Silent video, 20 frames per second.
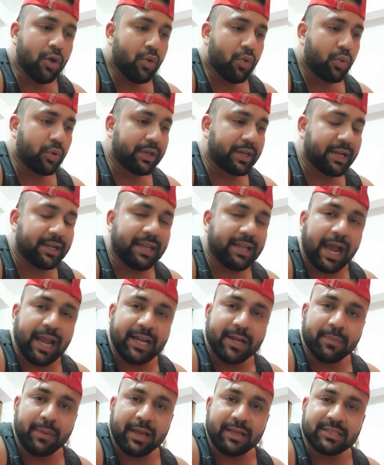उनकी
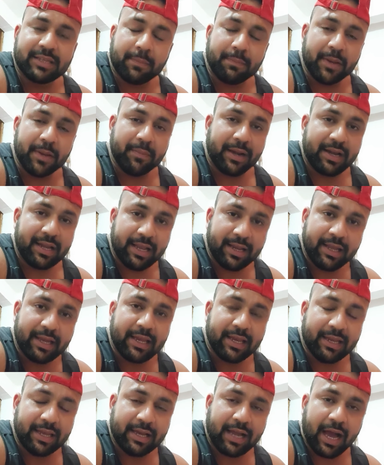डाइट में सप्लीमेंट लेने
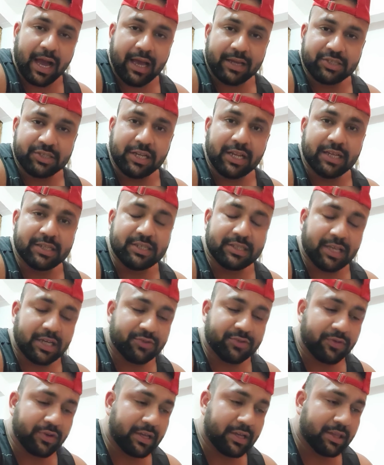के लिए कहा है शिलाजीत
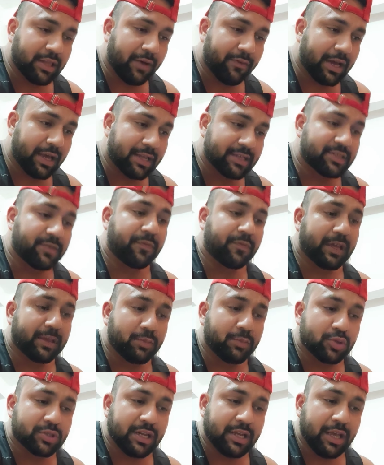अश्वगंधा वगैरह सफ़ेद
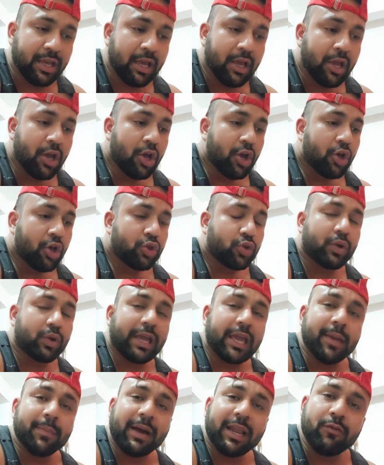मूसली तो
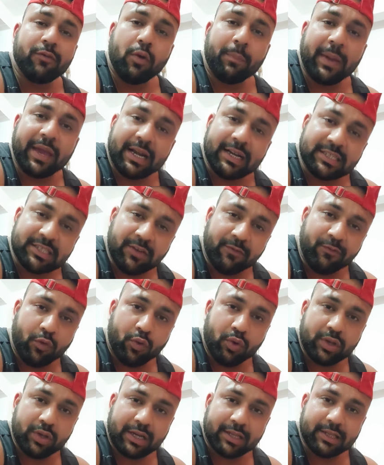कई बार वो पेरेंट्स ही
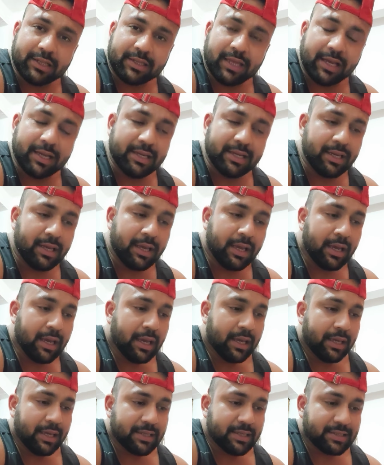फ़ोन कर देते हैं कि
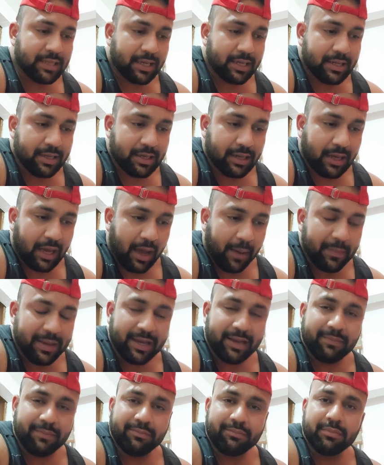ये सर
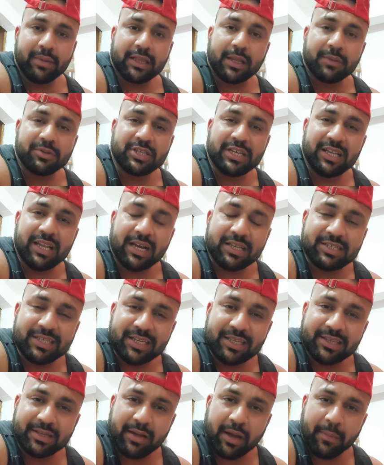हमें मतलब
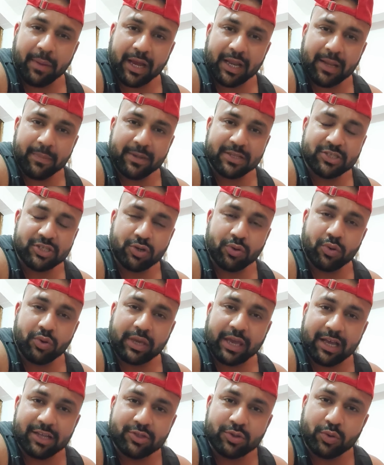शिलाजीत हमारे बच्चे को
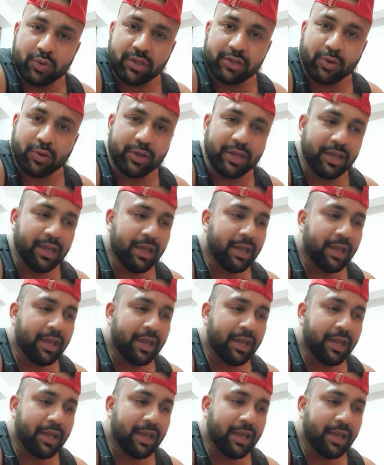क्या ज़रूरत होगी